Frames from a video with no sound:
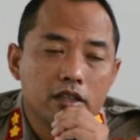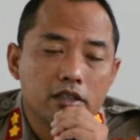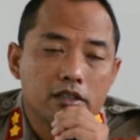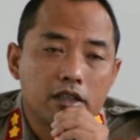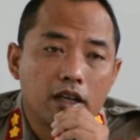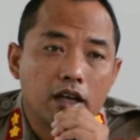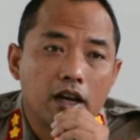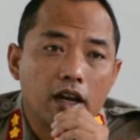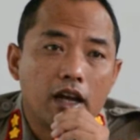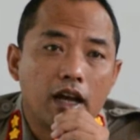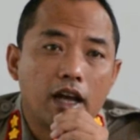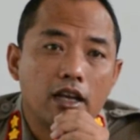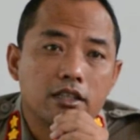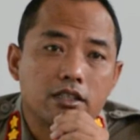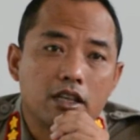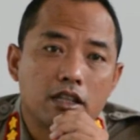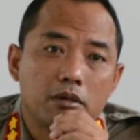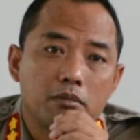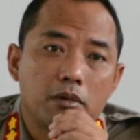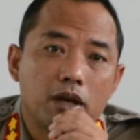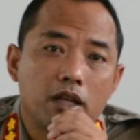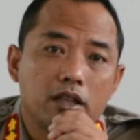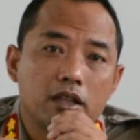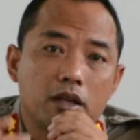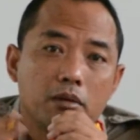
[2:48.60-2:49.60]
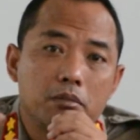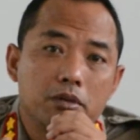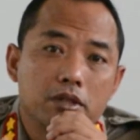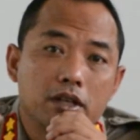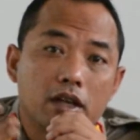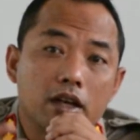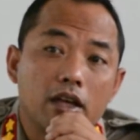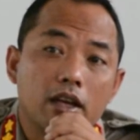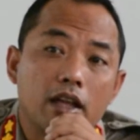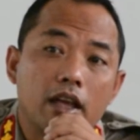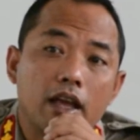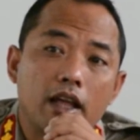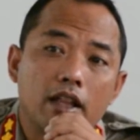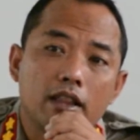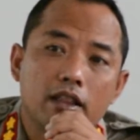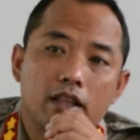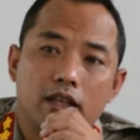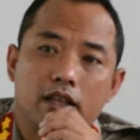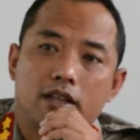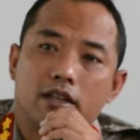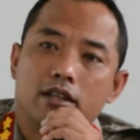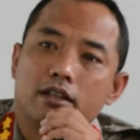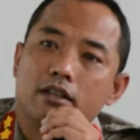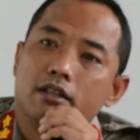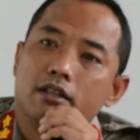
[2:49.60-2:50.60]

secara kasat mata bisa kelihatan